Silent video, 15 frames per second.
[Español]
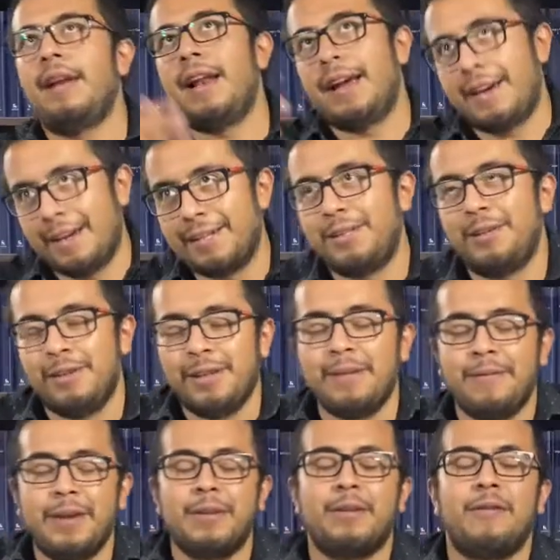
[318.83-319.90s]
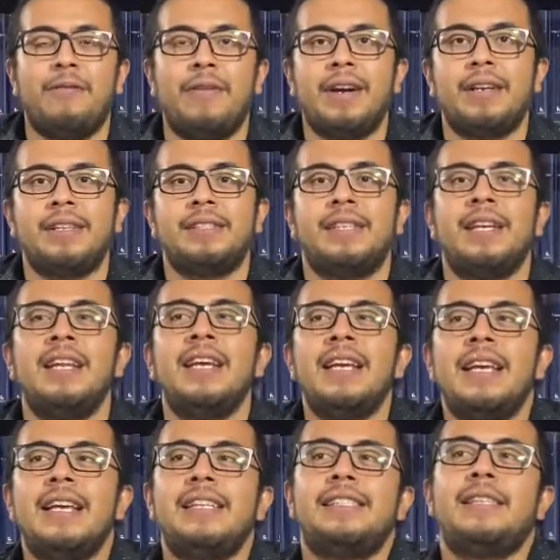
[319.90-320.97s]
la creación de Víctor Frankenstein,
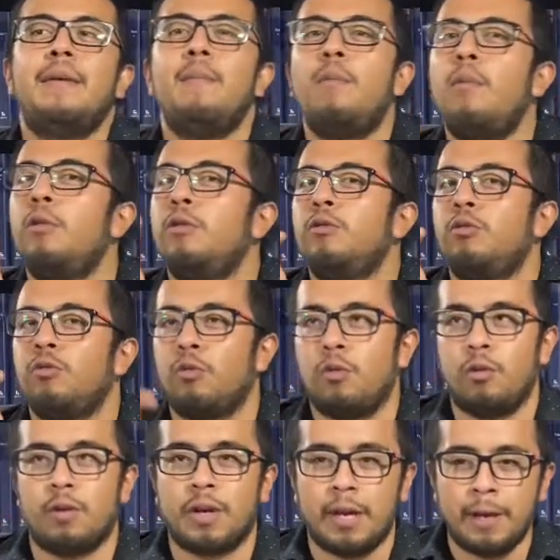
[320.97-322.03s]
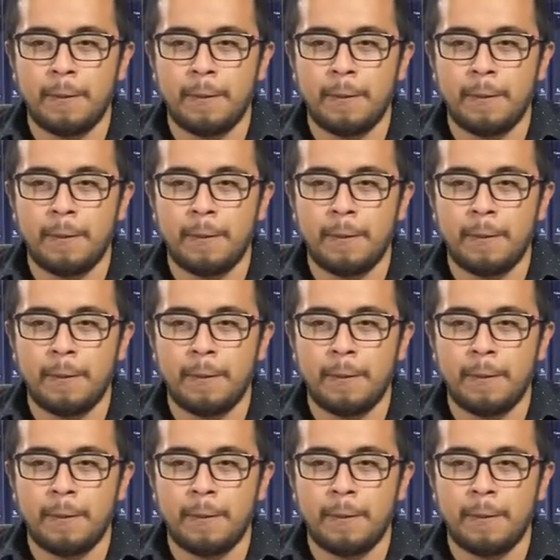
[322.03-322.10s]
este monstruo, ¿ok?